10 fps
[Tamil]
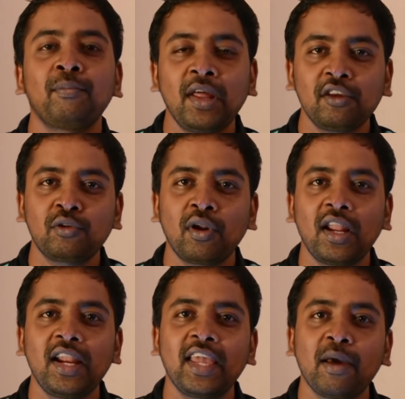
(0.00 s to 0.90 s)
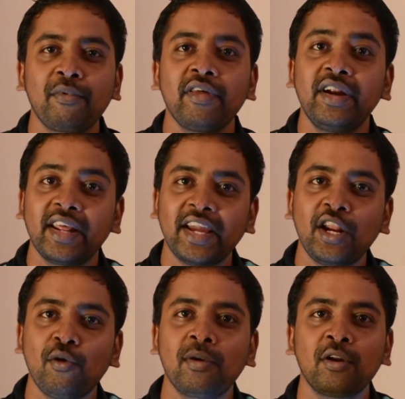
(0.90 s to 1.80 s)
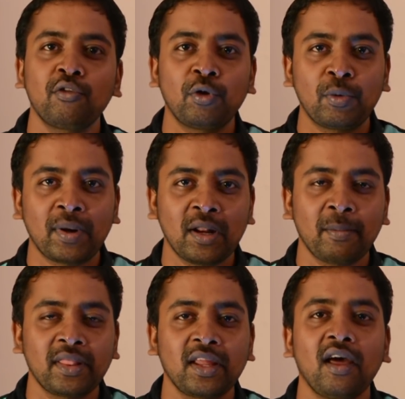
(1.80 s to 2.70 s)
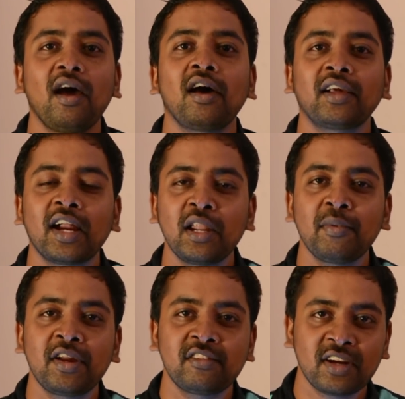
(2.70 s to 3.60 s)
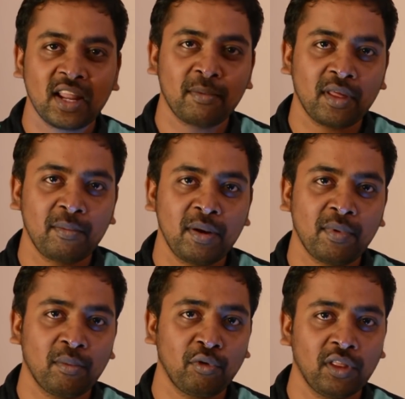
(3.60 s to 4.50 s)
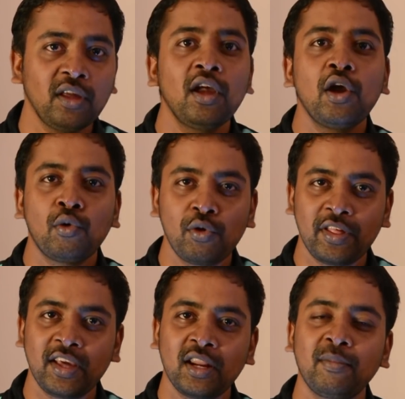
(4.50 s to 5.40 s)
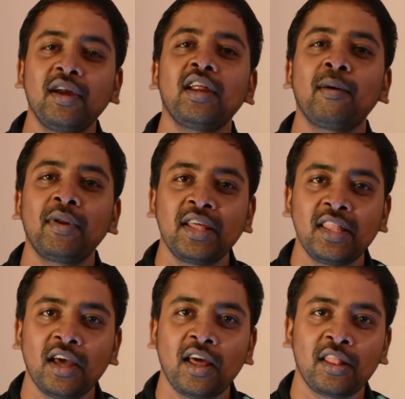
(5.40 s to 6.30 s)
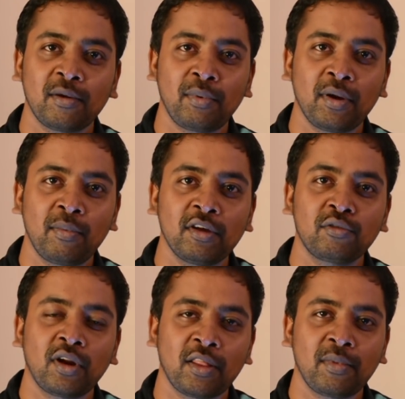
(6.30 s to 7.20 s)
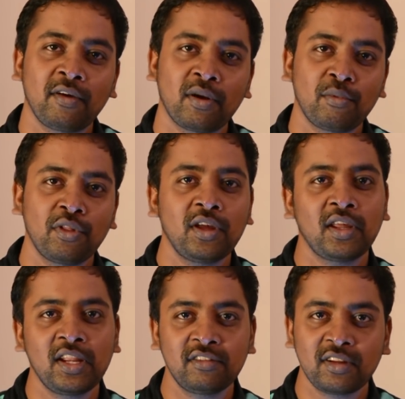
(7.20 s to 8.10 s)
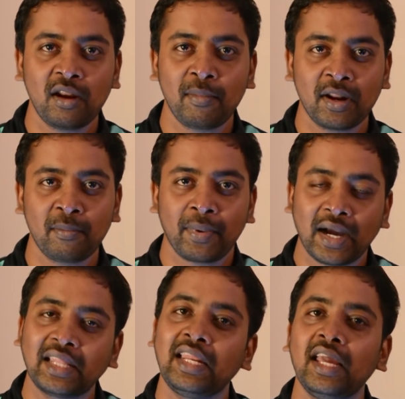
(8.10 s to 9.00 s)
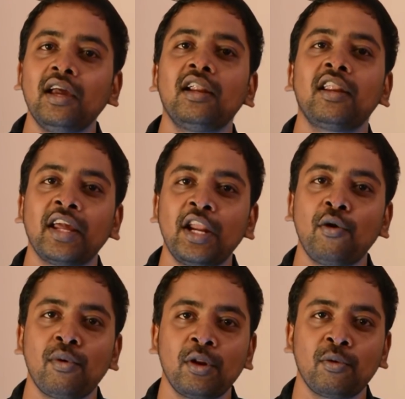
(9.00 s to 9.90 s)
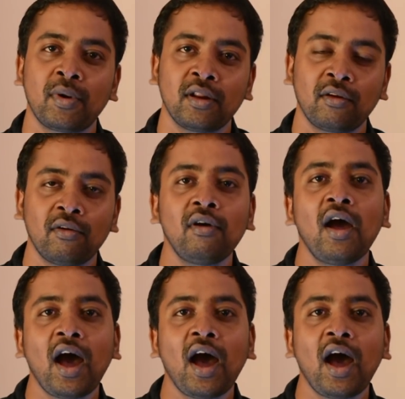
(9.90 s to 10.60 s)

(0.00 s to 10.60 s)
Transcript: ப்ளே ஸ்டோரில் நீங்கள் எப்போயாவது ட்ரைனோ அப்படின்னு சொல்லிட்டு ஒரு பட்டன் பார்த்தீங்கன்னா அது கண்டிப்பாக இன்ஸ்டன்ட் ஆப்பை தான் மீன் பண்ண போகுது கூடி சீக்கிரமே நம்மளுக்கு இந்தியாவில் அந்த ப்ளே ப்ளே ஸ்டோரில் அந்த மாதிரி வரப்போகுது இன்ஸ்டால் பட்டன் பக்கத்துலேயே ட்ரைனோ அப்படின்னு ஒரு பட்டன் இருக்கும்